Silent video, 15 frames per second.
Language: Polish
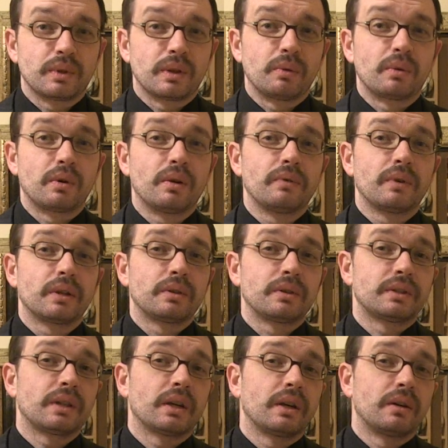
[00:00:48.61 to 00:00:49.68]
Naukowa to
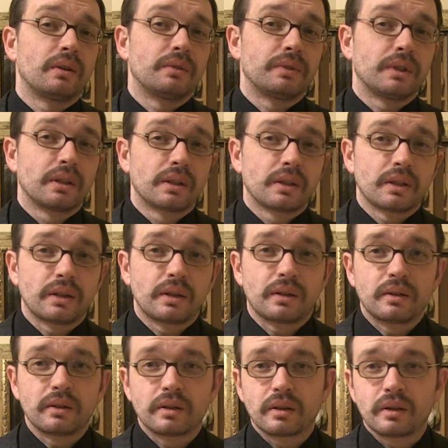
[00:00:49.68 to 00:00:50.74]
jest ta jego
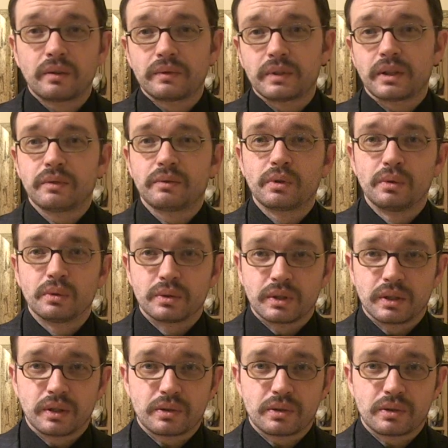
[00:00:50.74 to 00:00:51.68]
wielka, ogromna rewolucja.